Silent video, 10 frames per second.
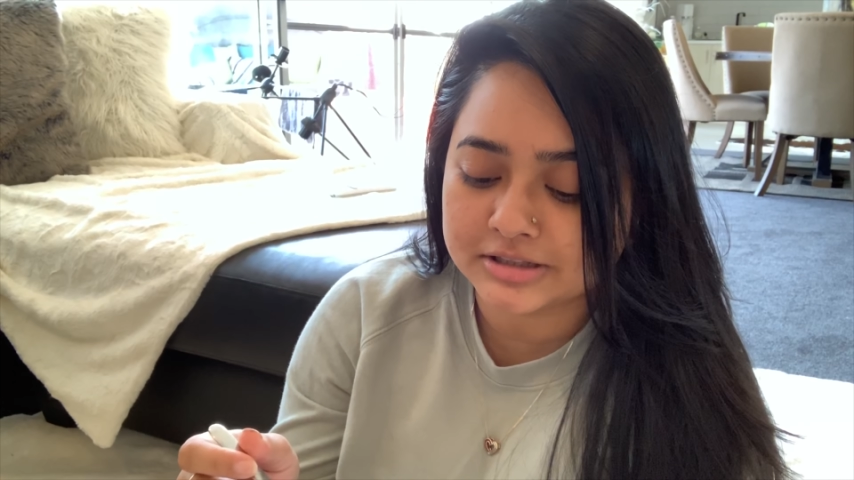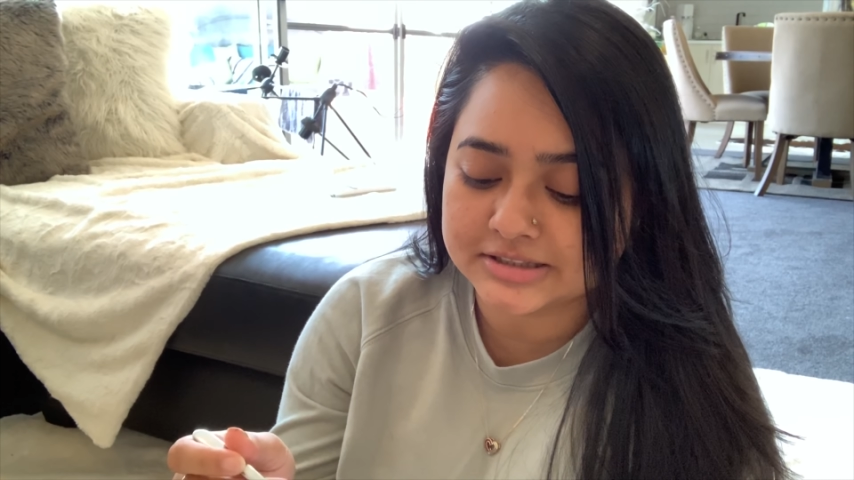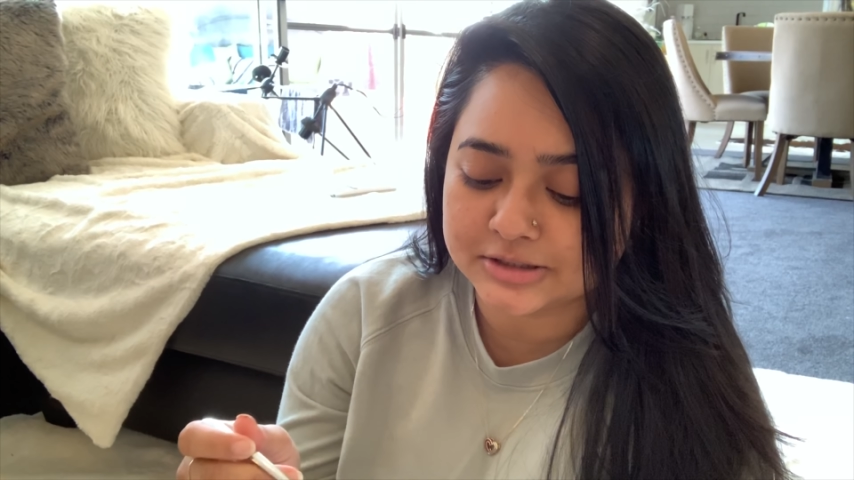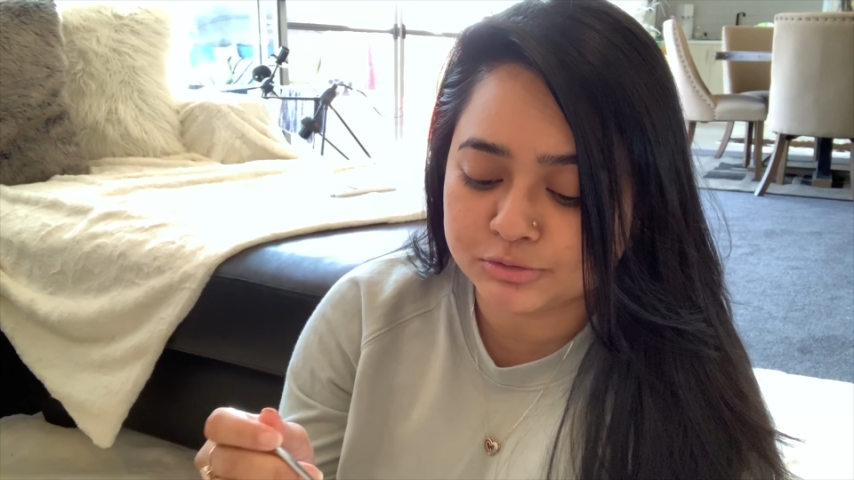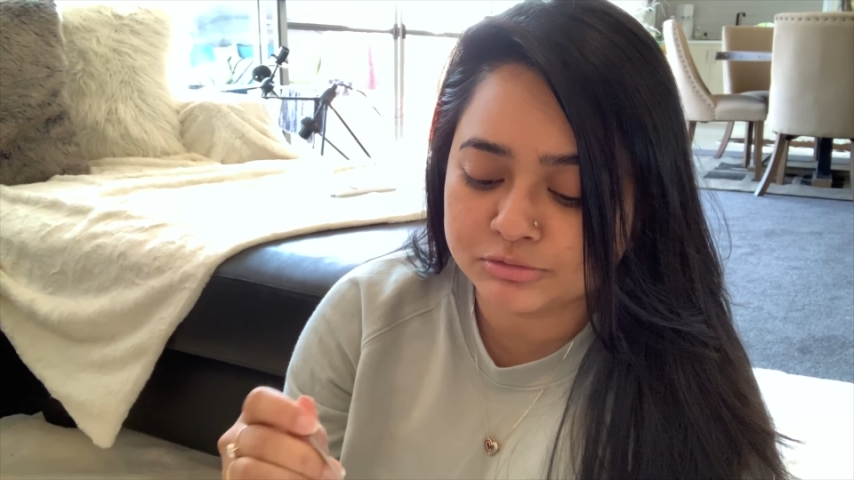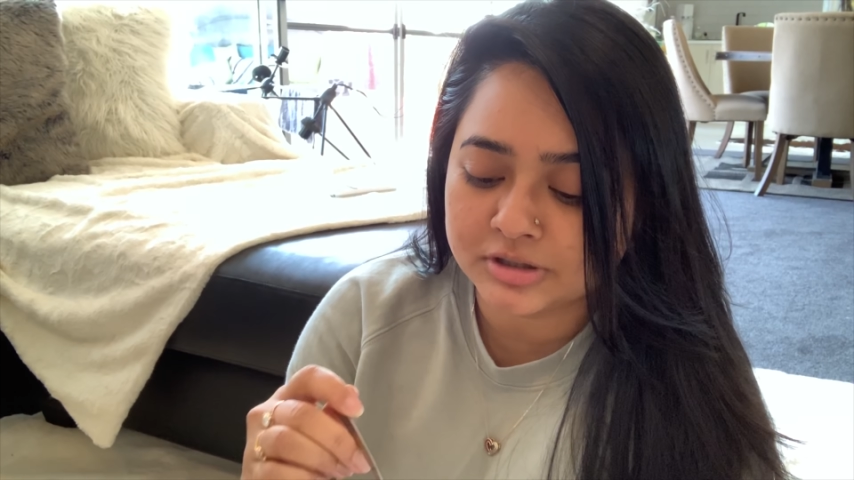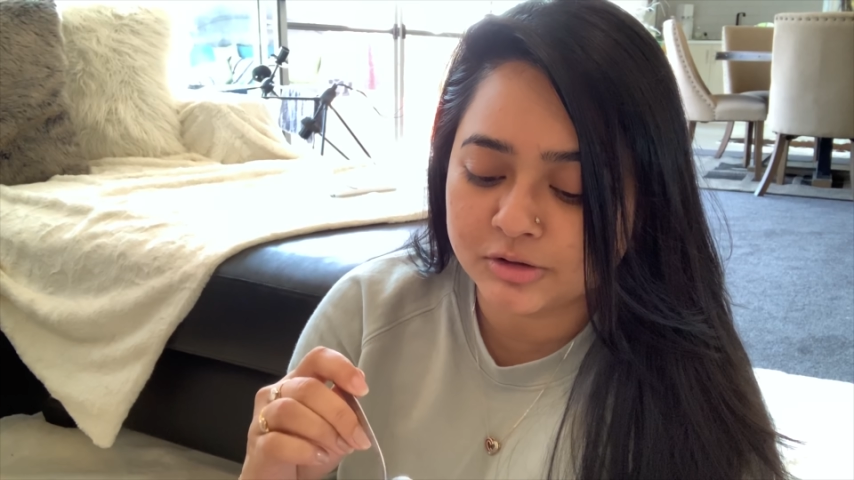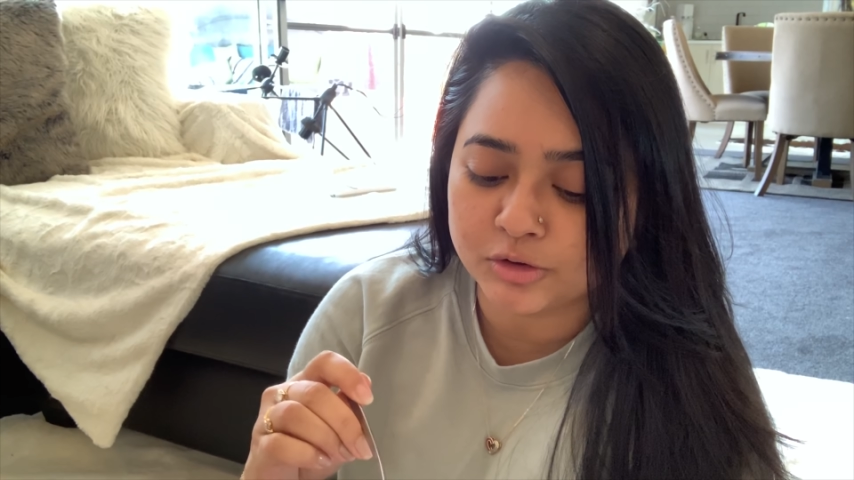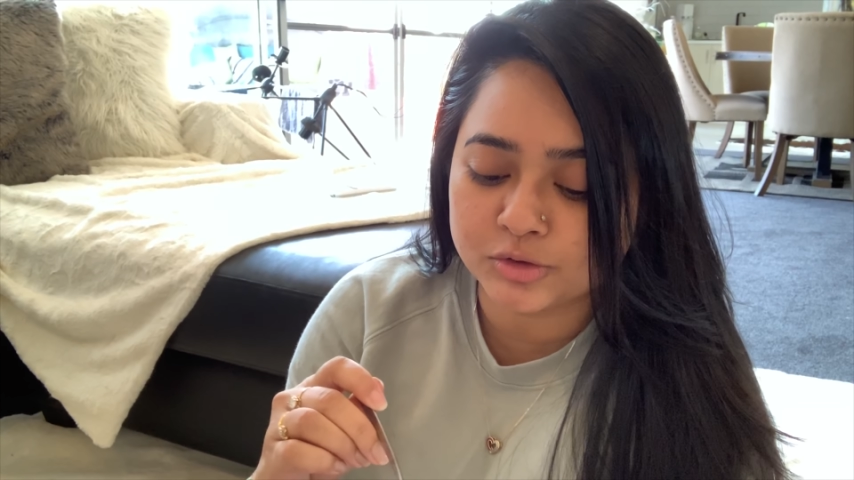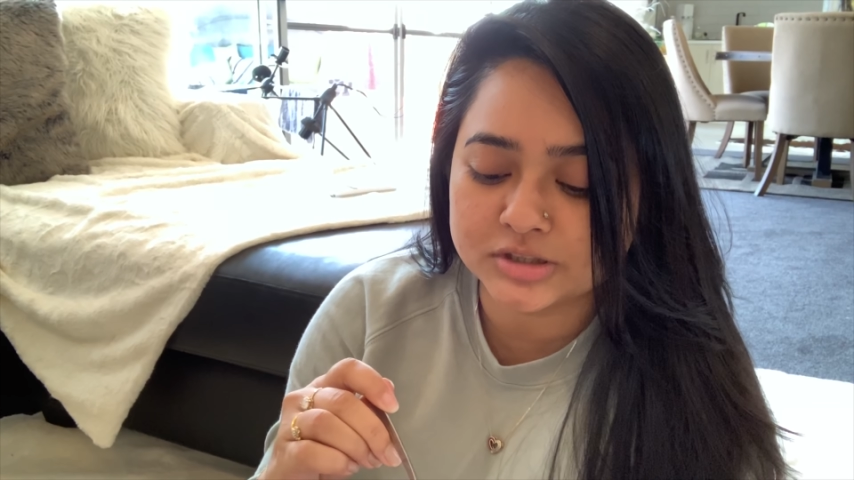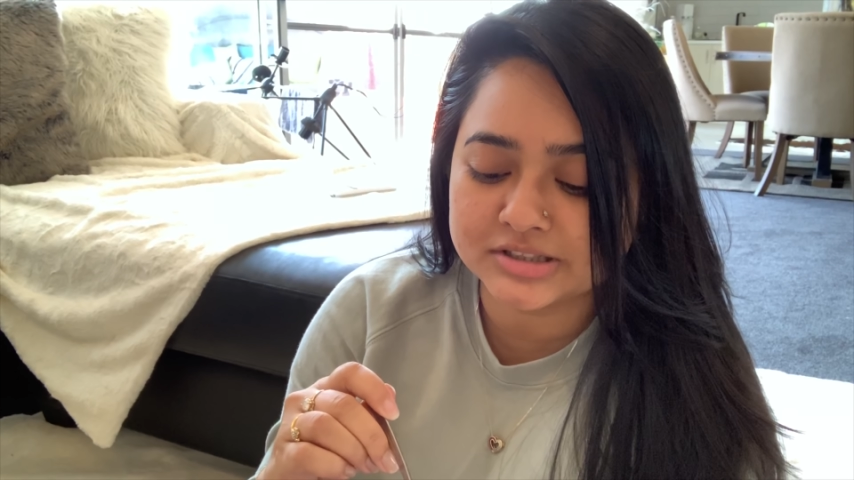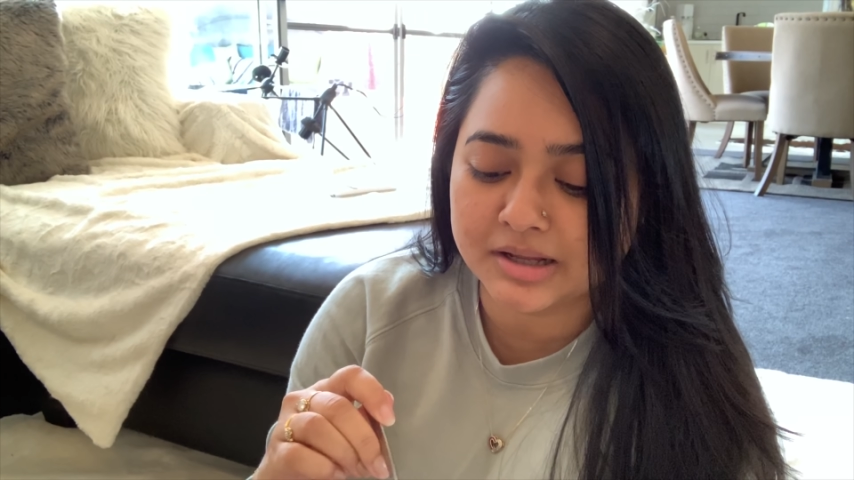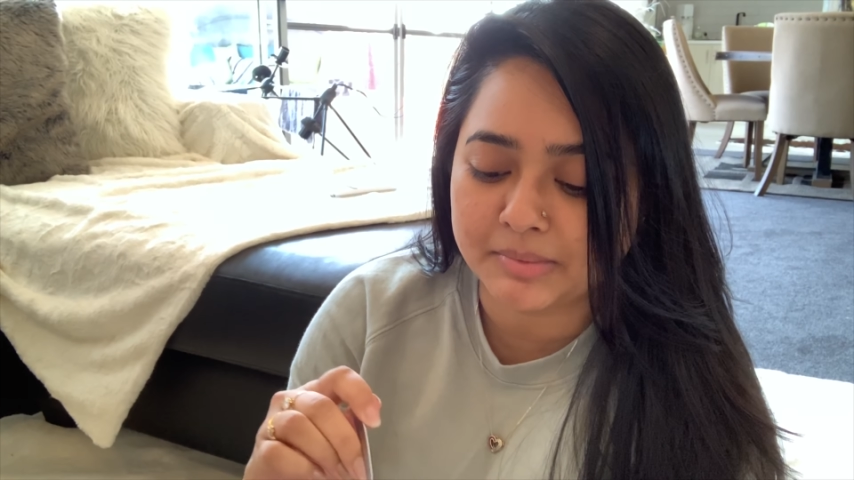একটা সুন্দর একটা গন্ধ আসে না